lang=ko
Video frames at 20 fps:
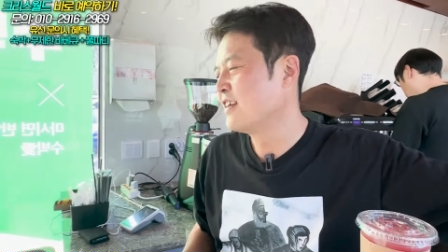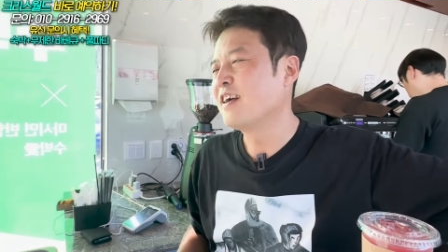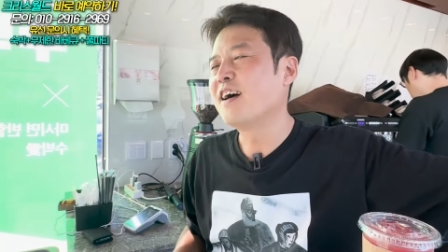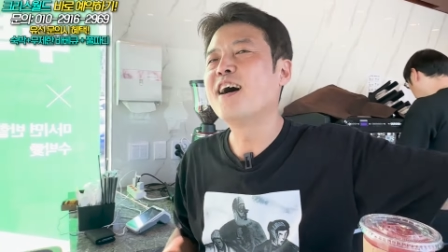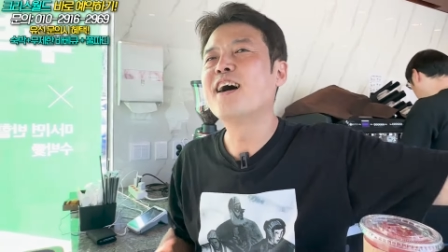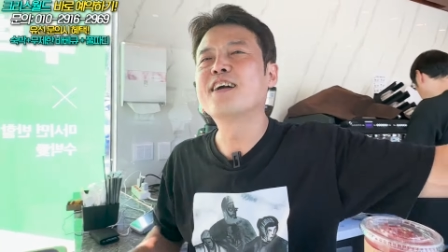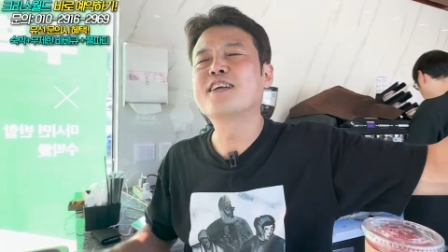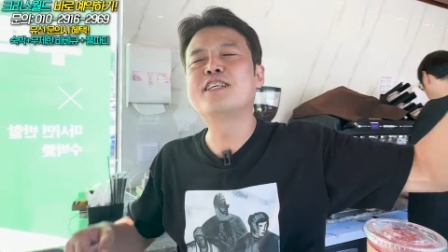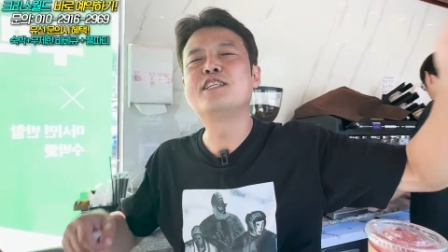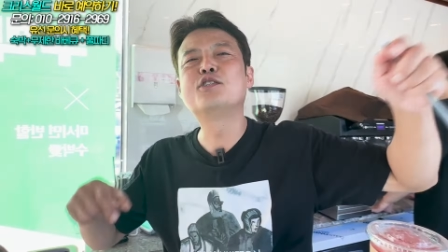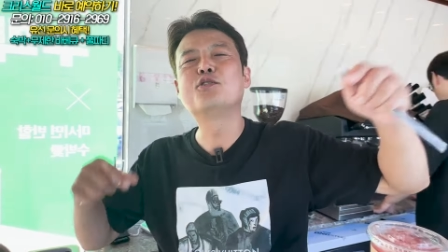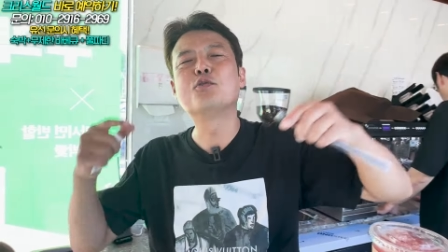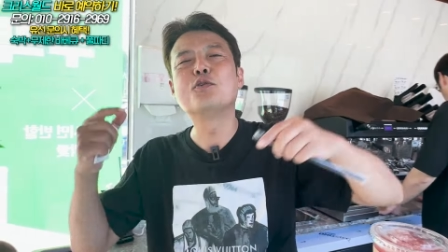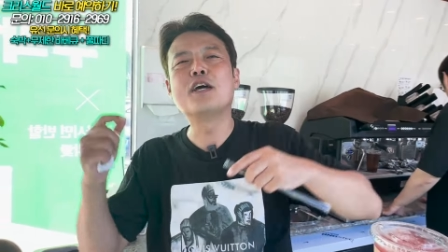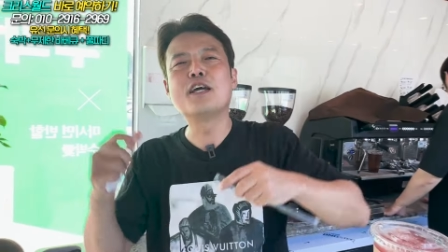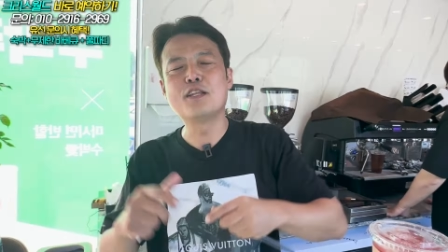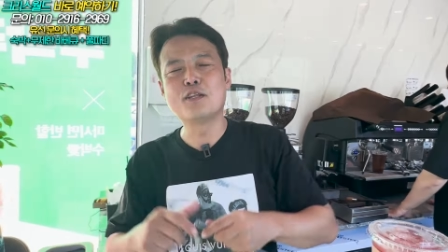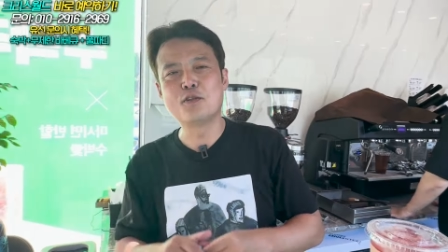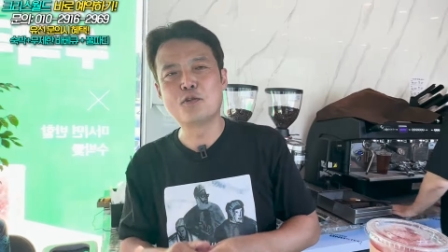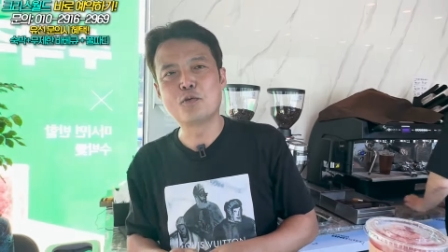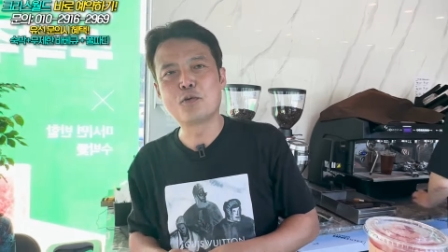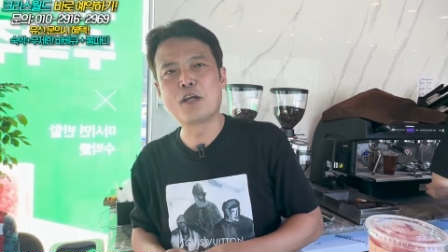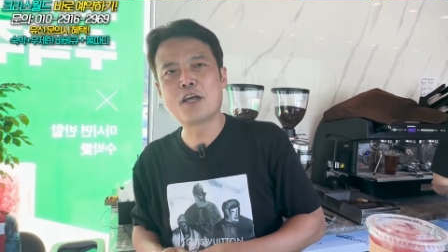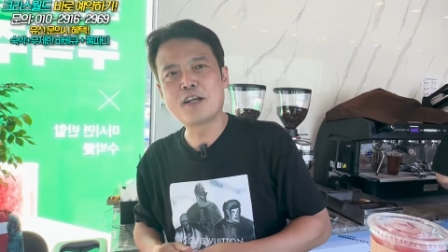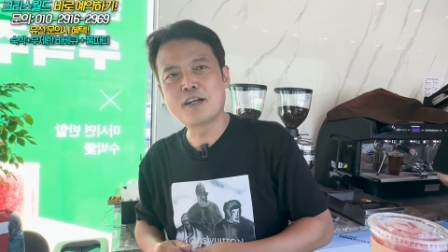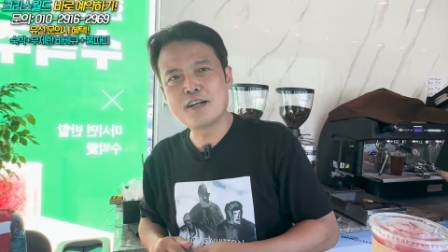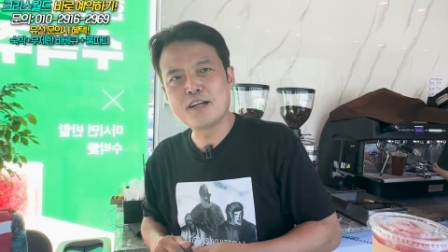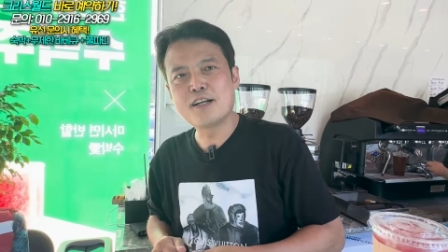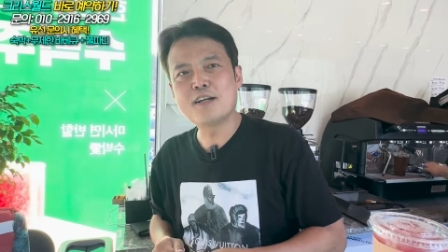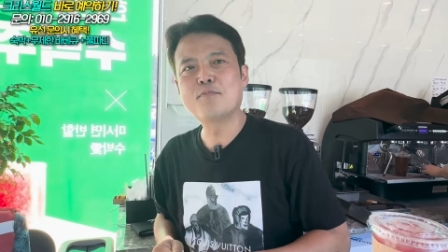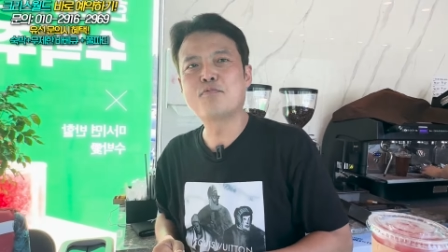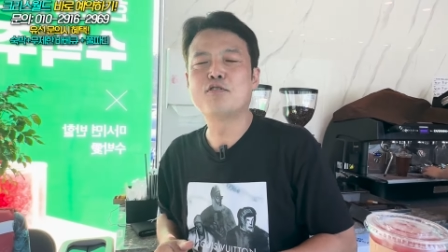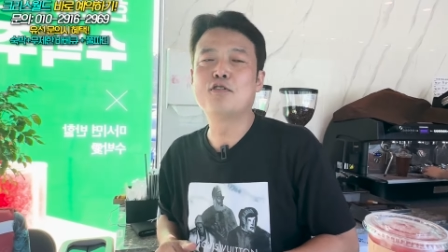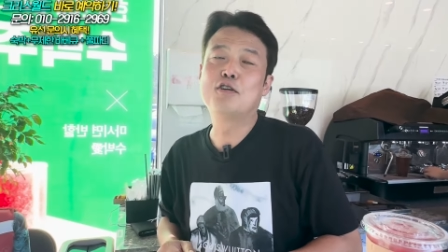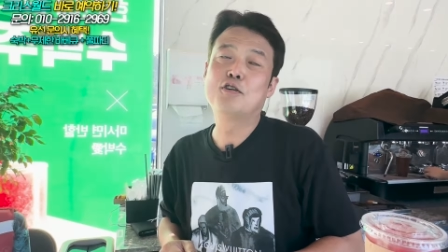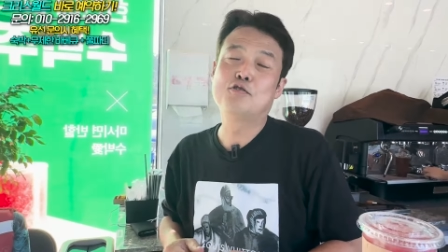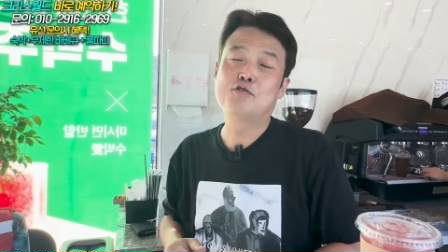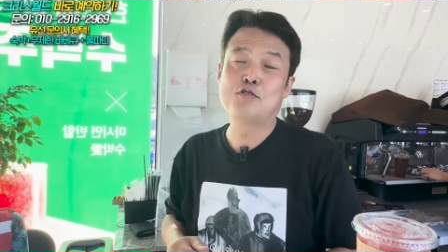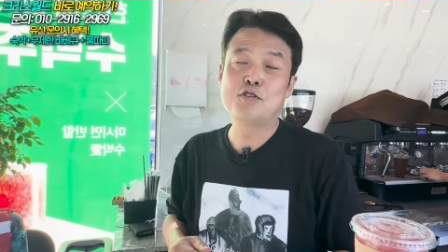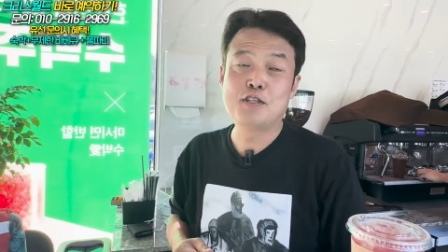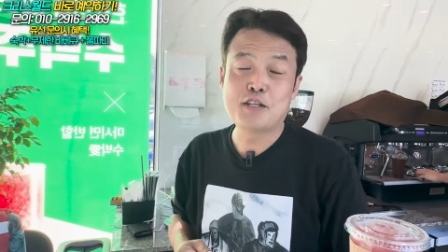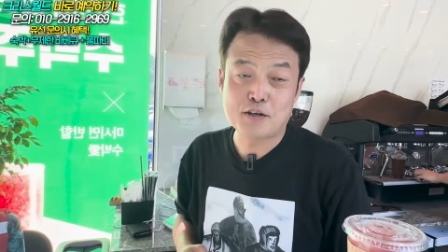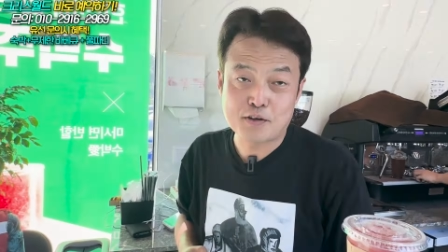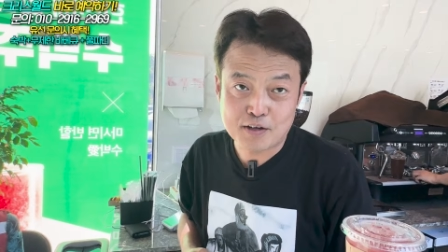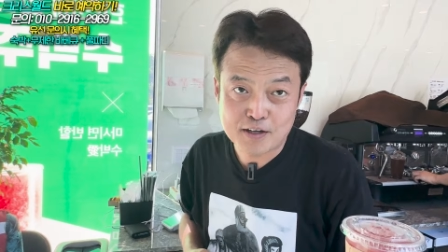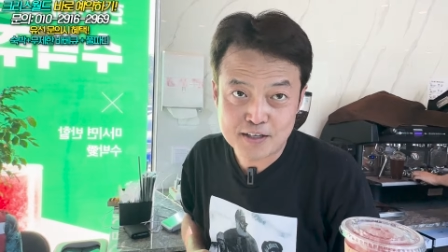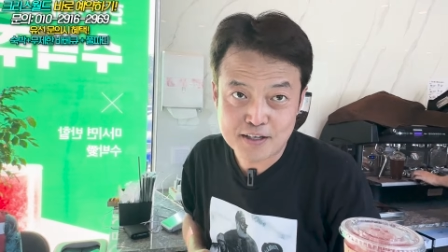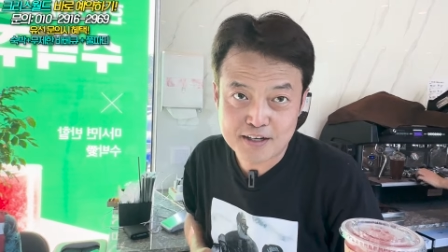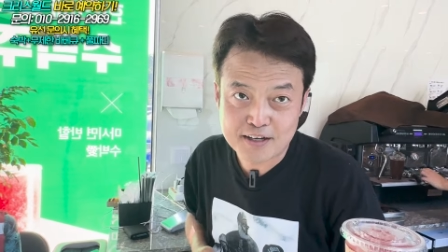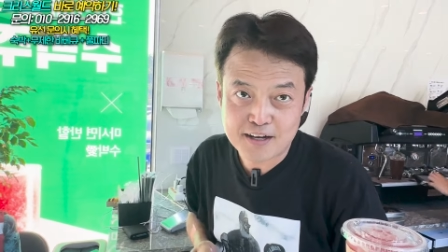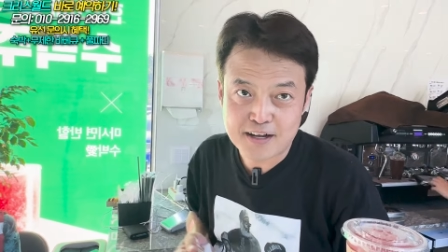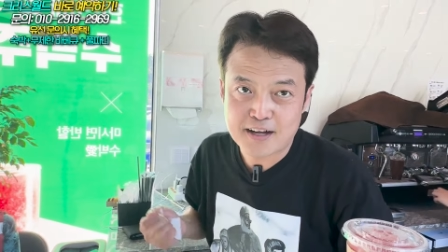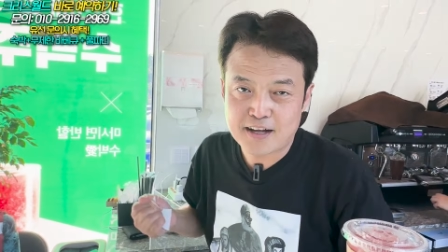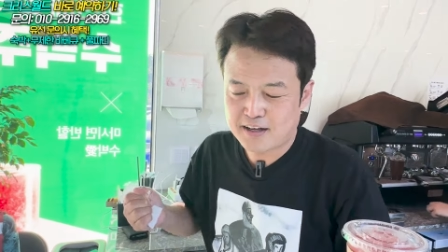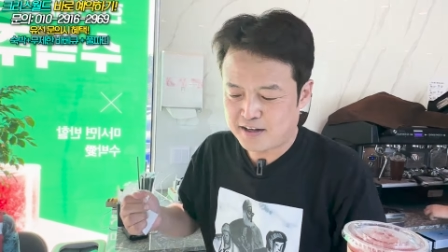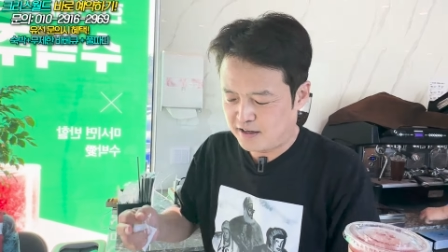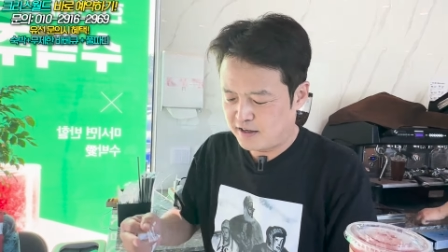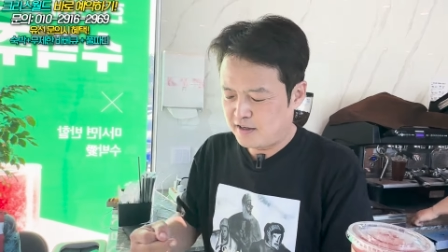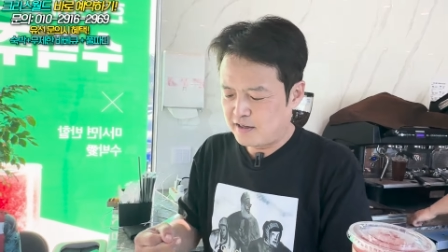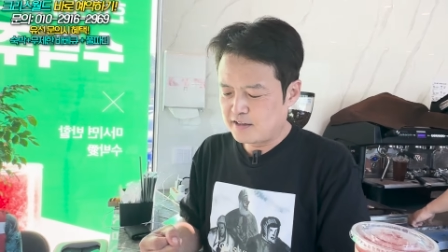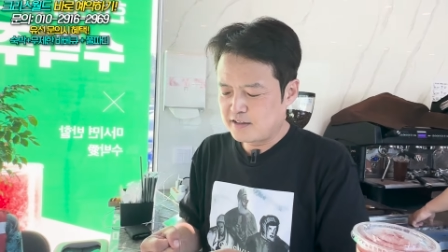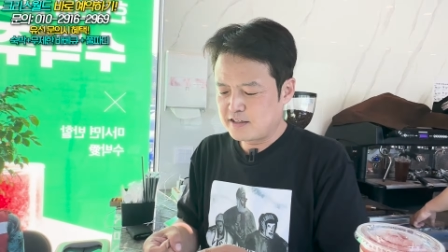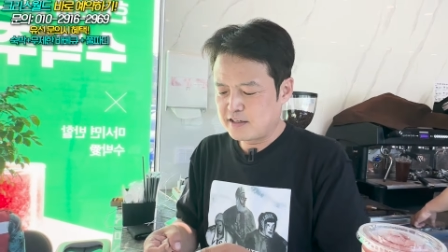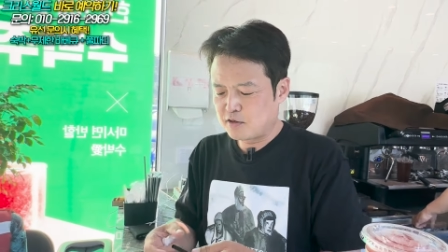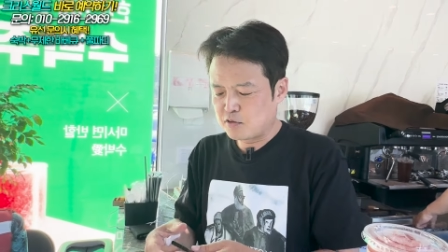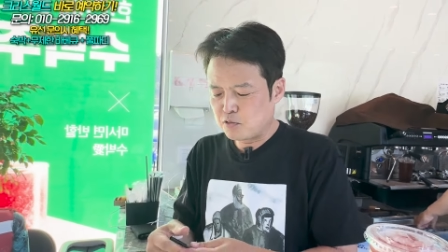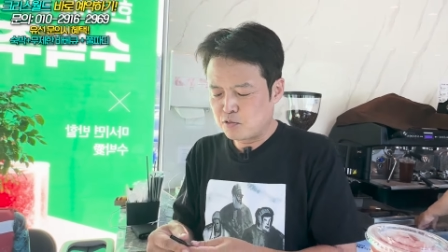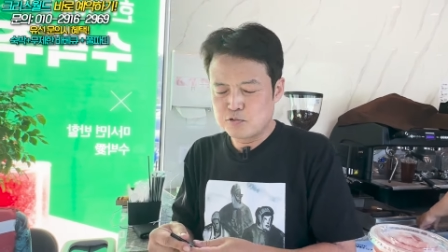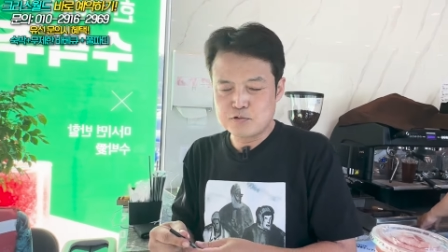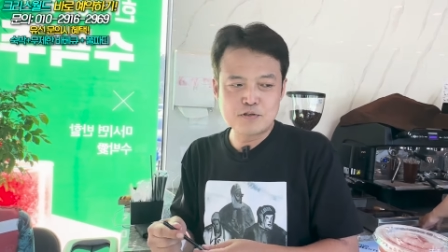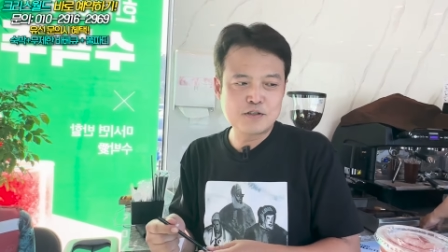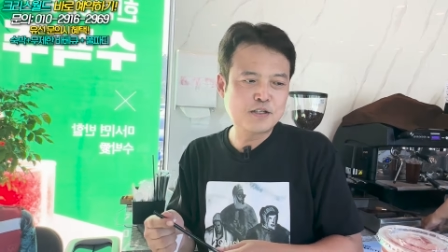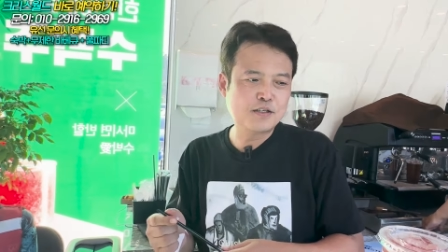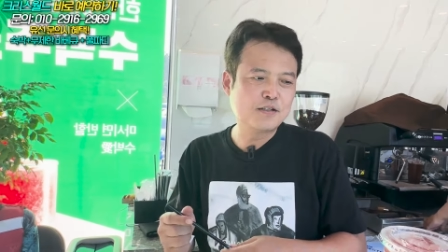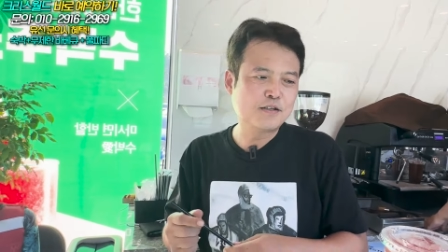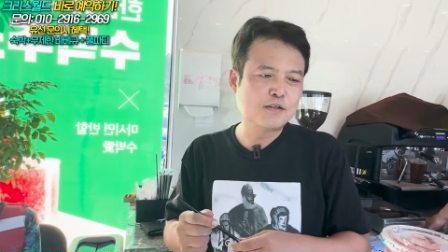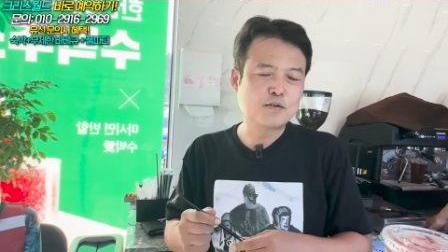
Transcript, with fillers: 아 기존에 있는 노래를 불러주신다고 하니까 자 공운 채널